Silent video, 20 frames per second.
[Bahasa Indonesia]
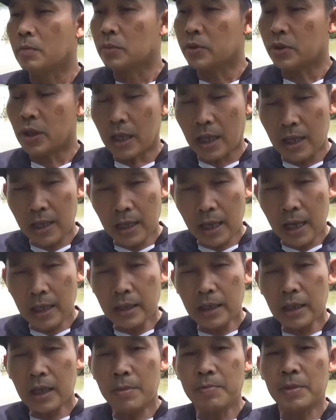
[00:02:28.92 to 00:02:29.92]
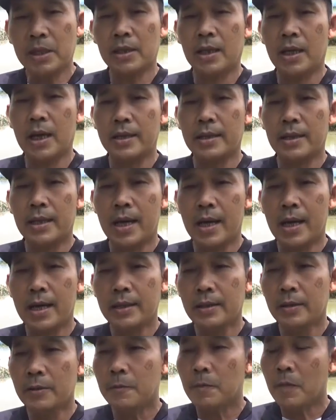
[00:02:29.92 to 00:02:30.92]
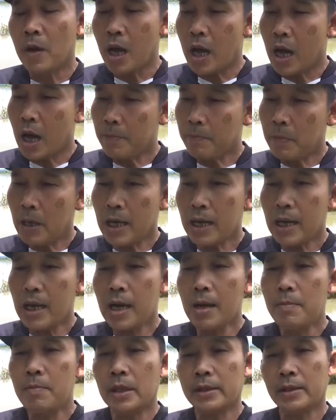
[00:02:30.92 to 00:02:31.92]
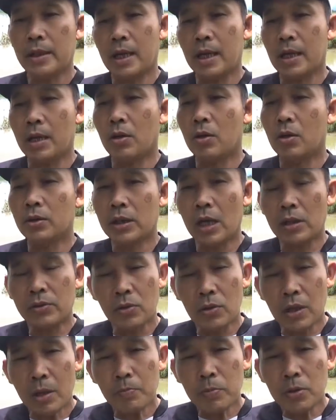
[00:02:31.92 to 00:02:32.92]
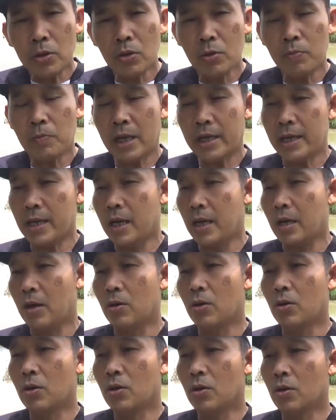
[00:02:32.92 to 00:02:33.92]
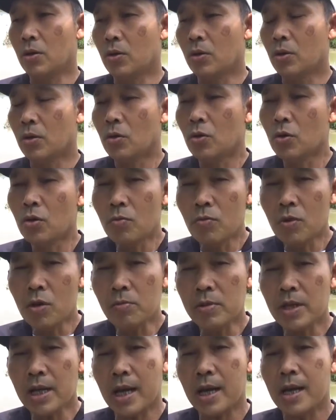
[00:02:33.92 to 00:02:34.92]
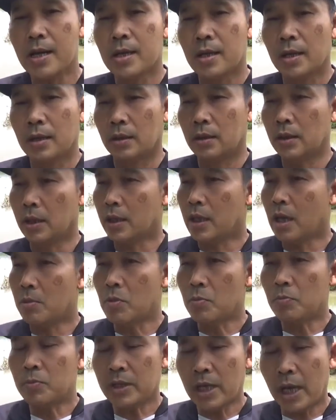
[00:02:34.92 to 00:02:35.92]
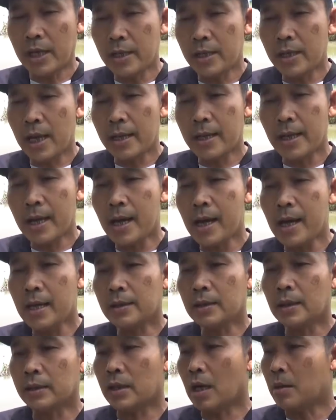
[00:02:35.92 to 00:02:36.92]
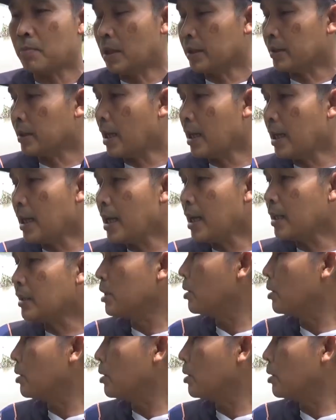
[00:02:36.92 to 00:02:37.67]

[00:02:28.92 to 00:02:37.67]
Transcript: Sekali lagi kami tekankan Apakah masyarakat kota Sungai Penuh pada oh, umumnya tidak mempunyai dana tentang masalah